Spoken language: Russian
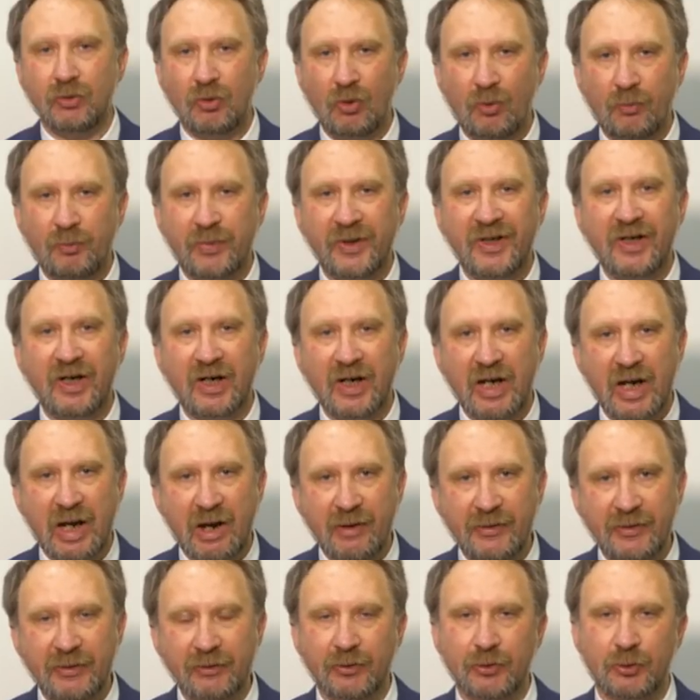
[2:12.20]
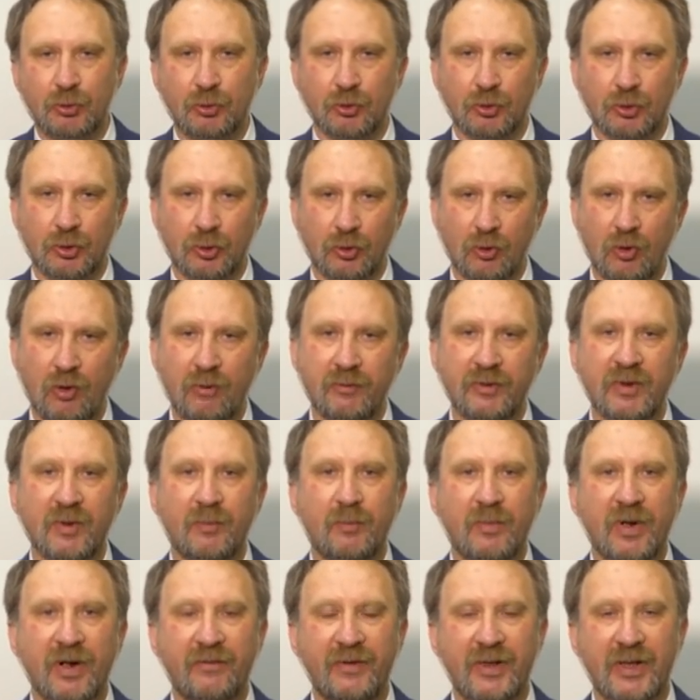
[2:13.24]
но ну, приравнивалось условно
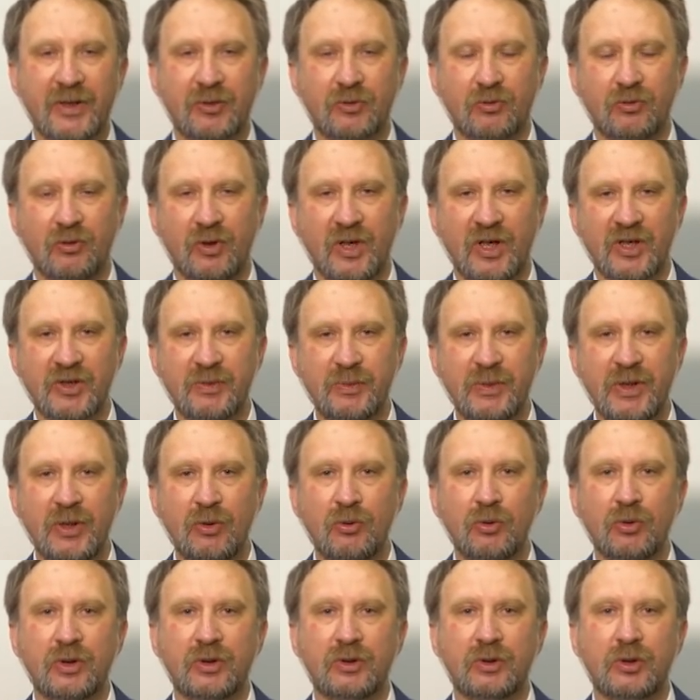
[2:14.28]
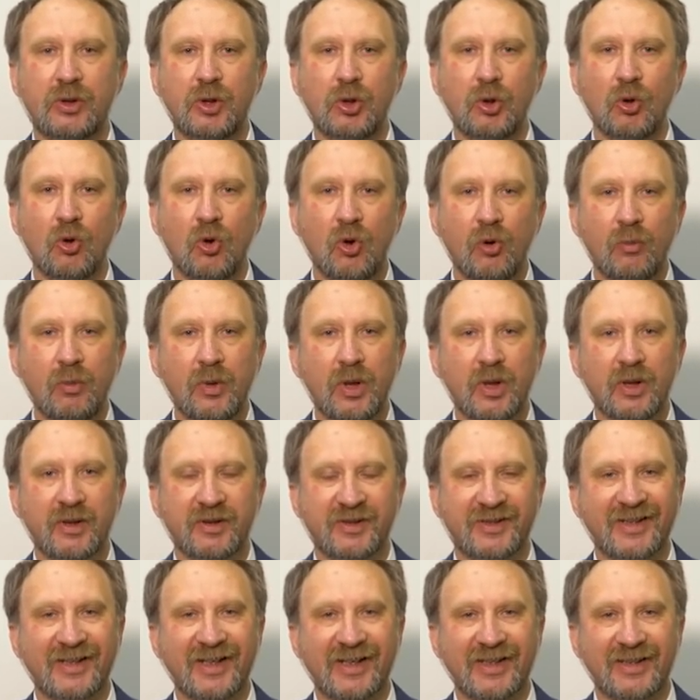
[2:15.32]
по весу и размеру к трем
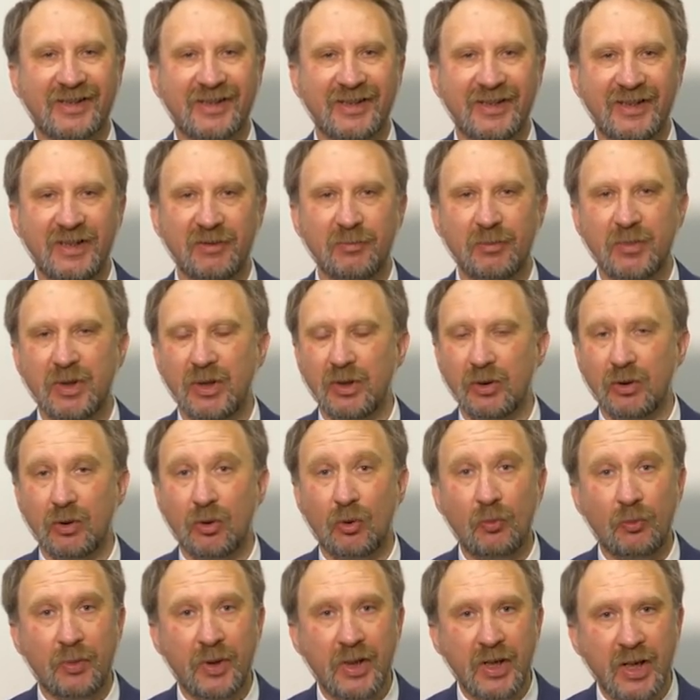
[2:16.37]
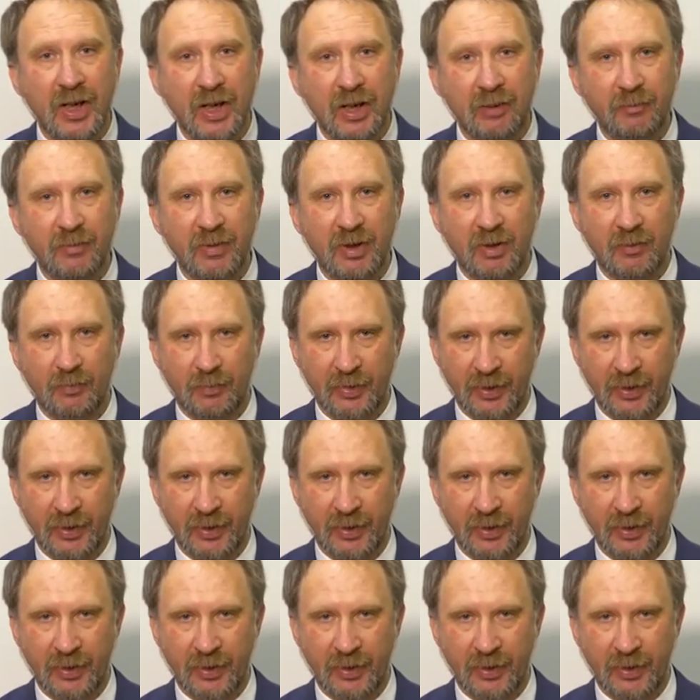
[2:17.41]
золотым рублям.